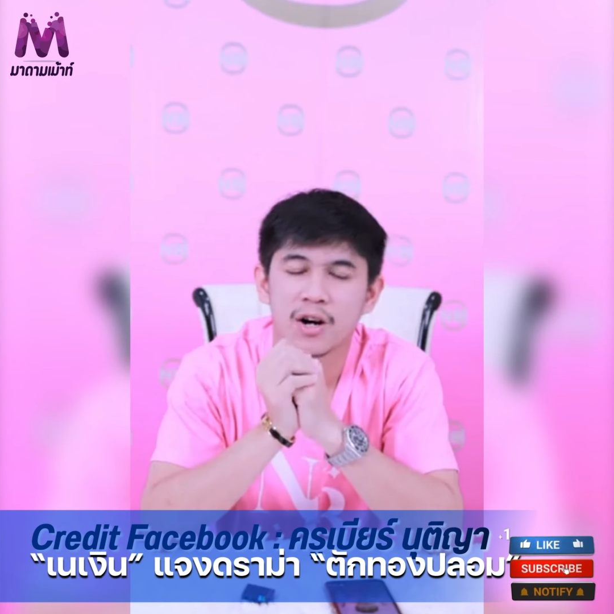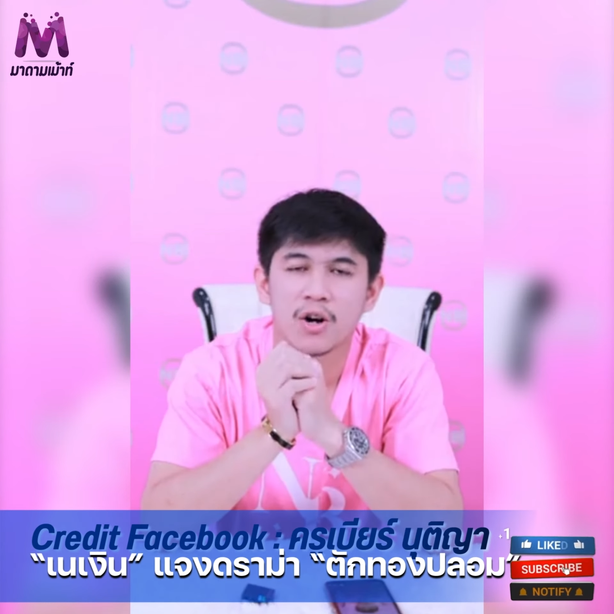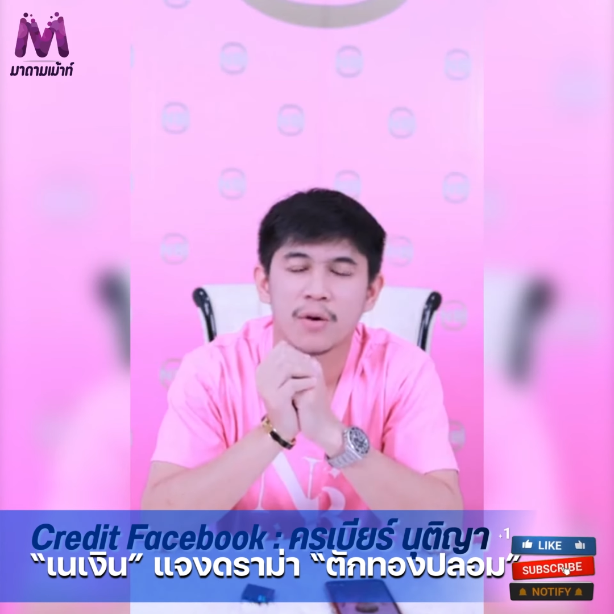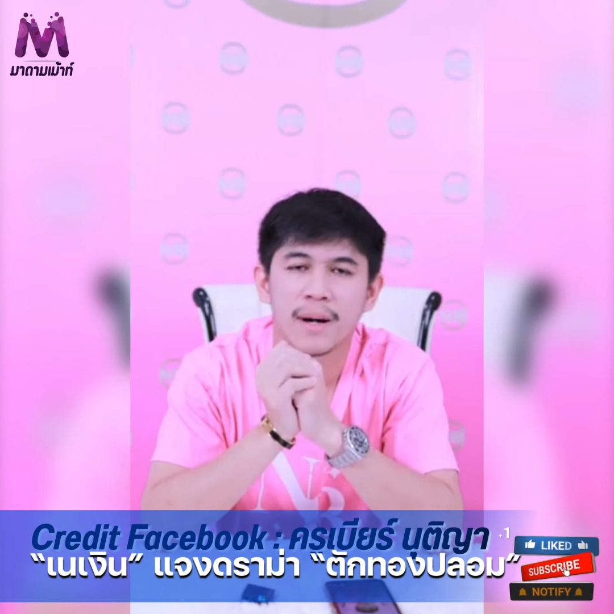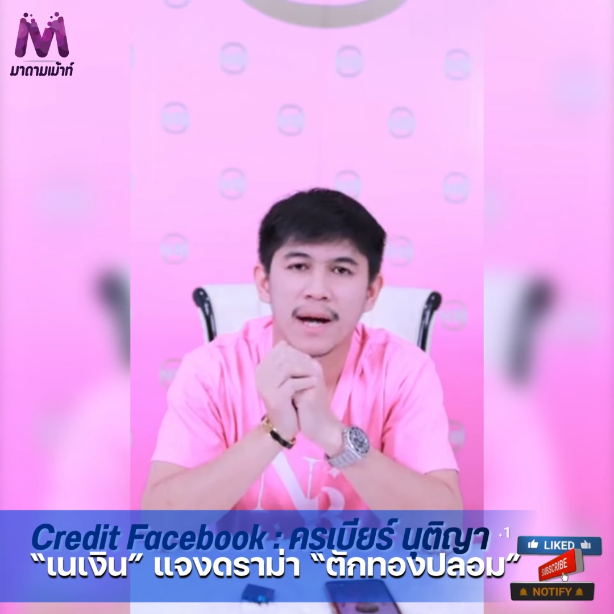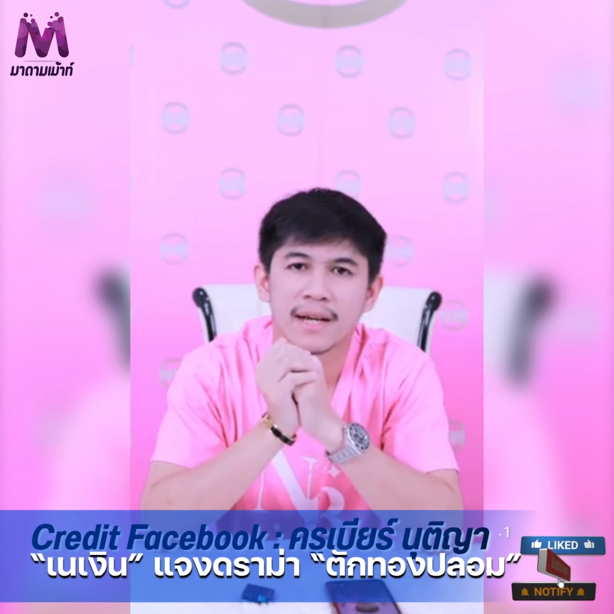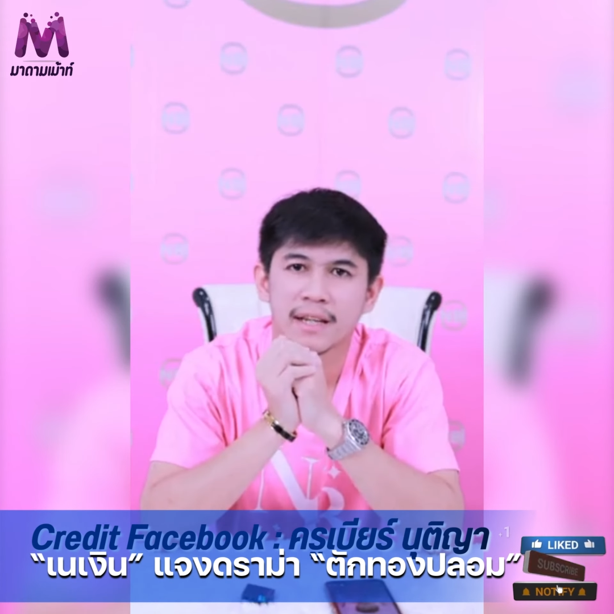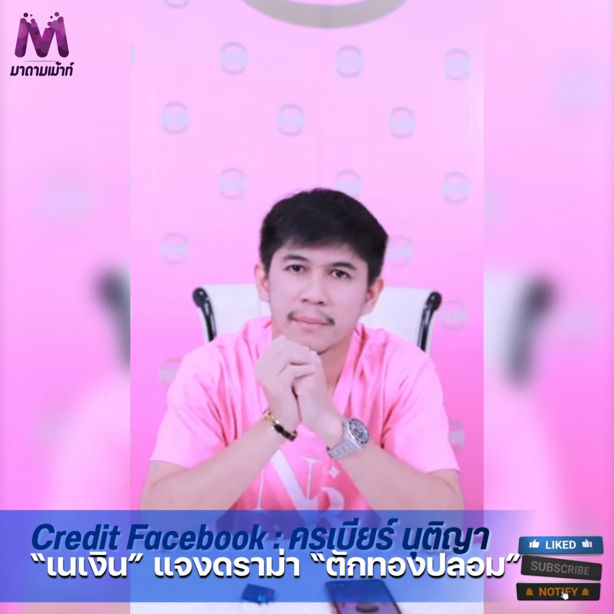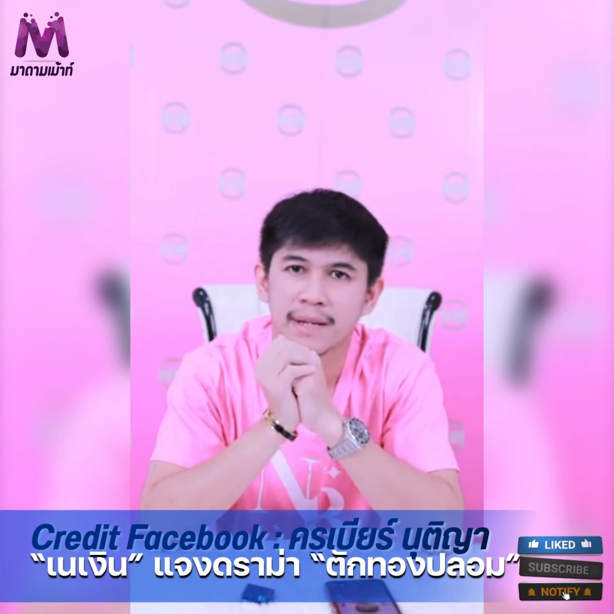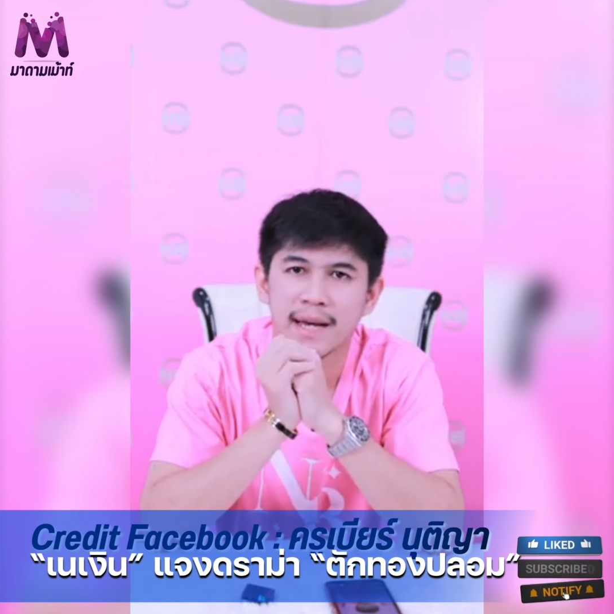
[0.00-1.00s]
ของบ้าง
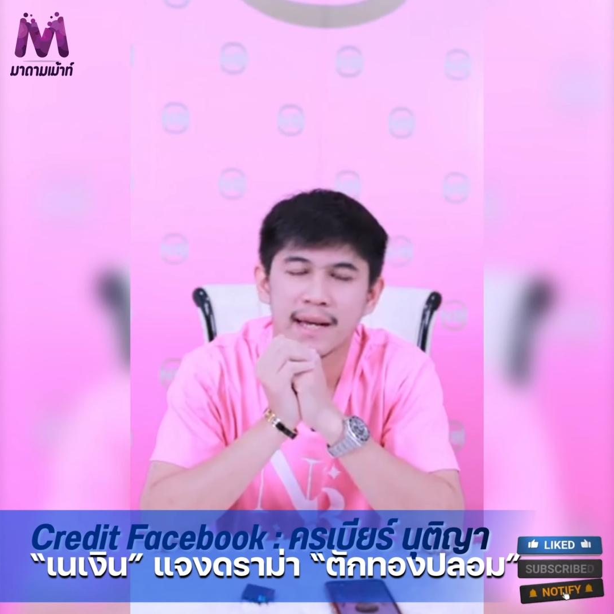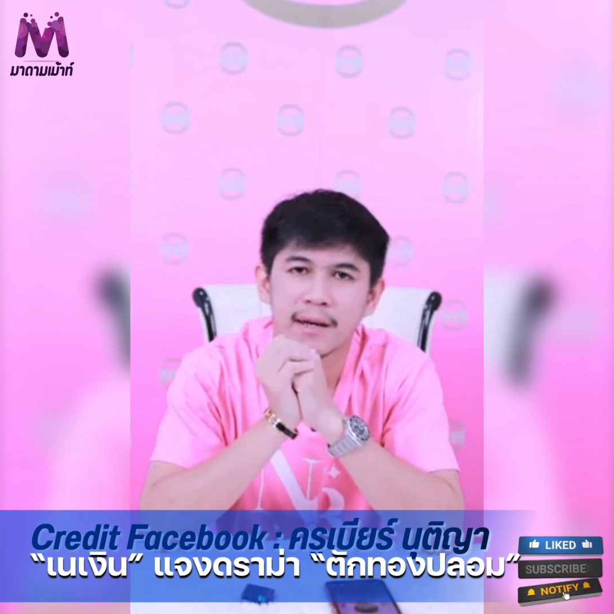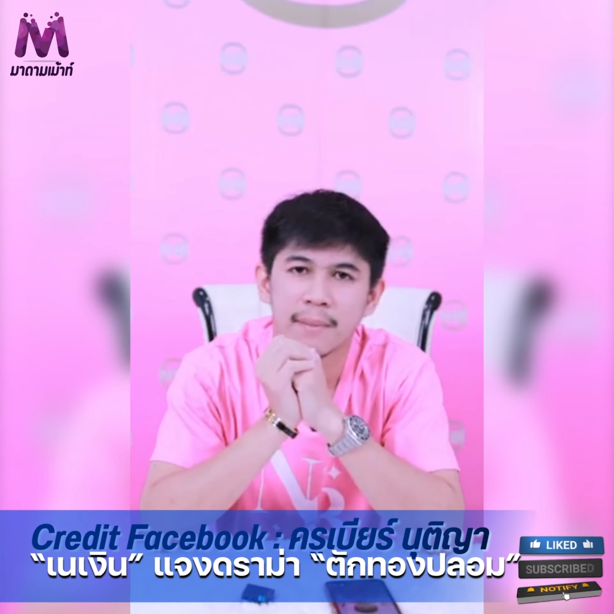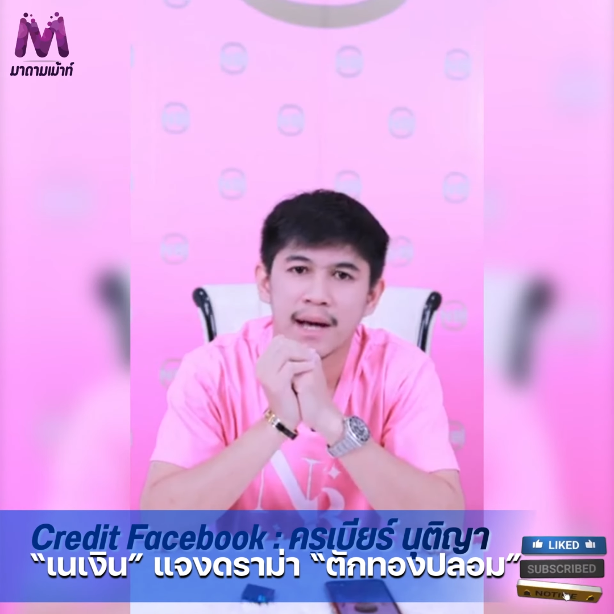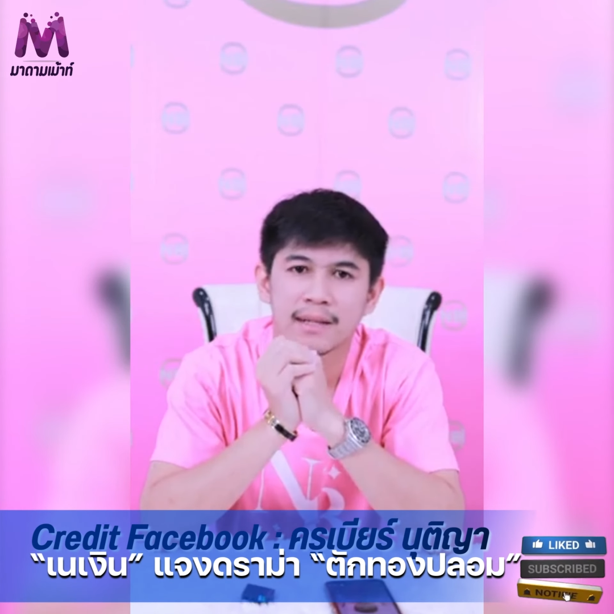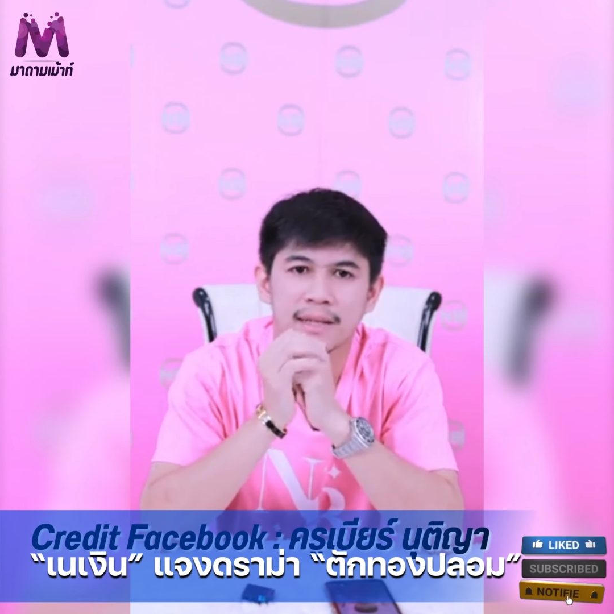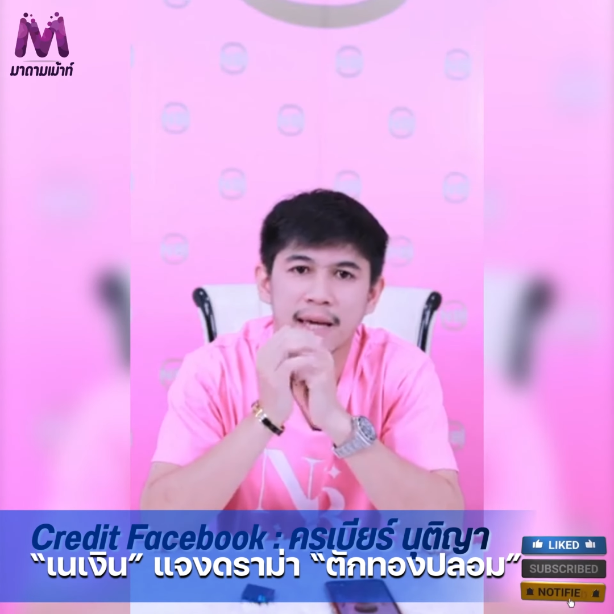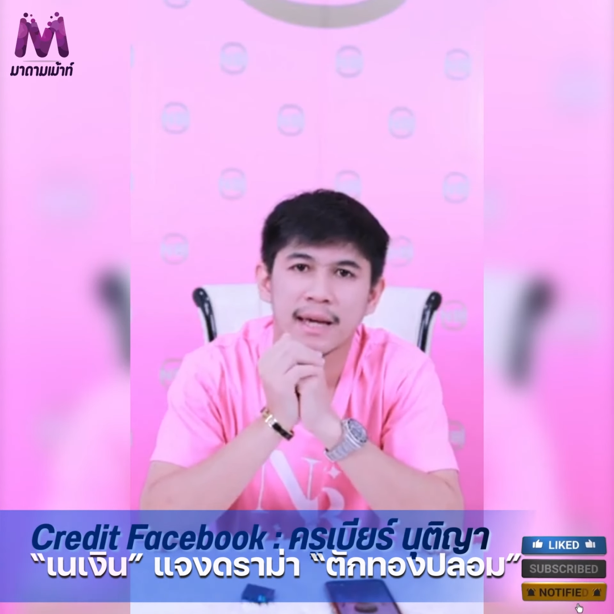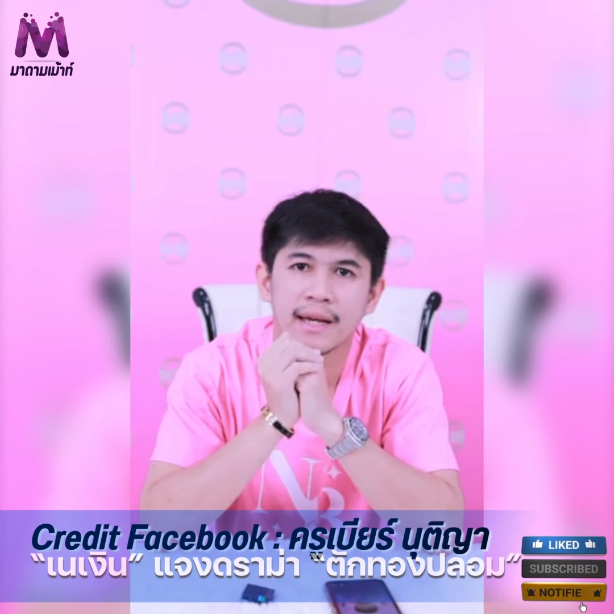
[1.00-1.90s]
ยังไม่ได้อะไรบ้าง แต่